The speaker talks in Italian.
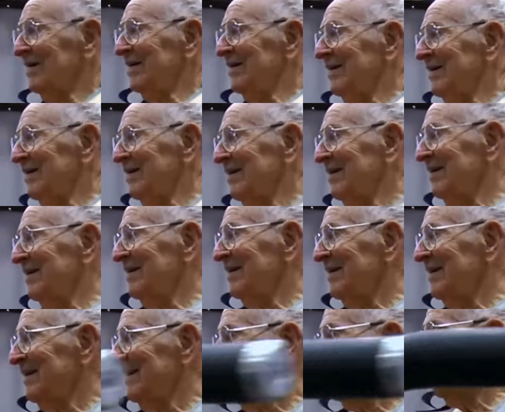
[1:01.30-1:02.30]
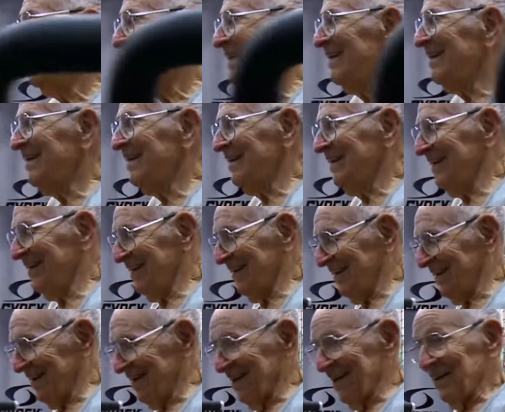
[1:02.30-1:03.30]
tantissimo le, la
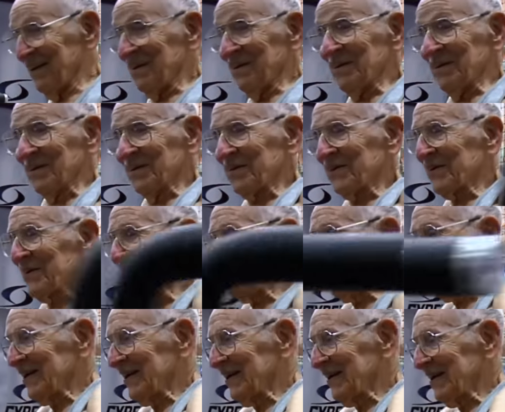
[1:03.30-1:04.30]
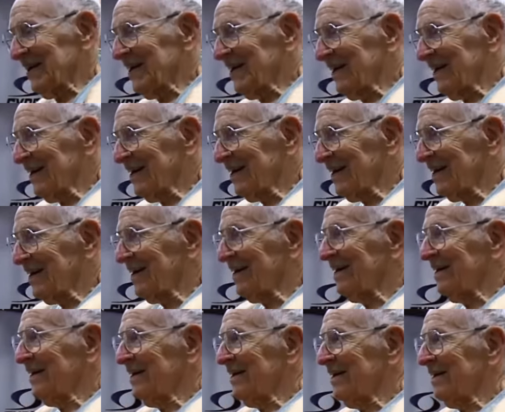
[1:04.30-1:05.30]
qualità delle decisioni che dobbiamo
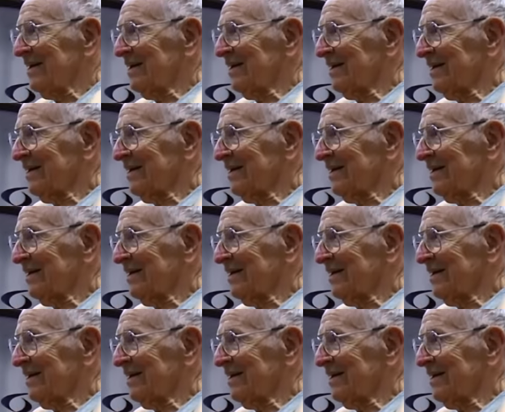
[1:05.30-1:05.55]
prendere e ci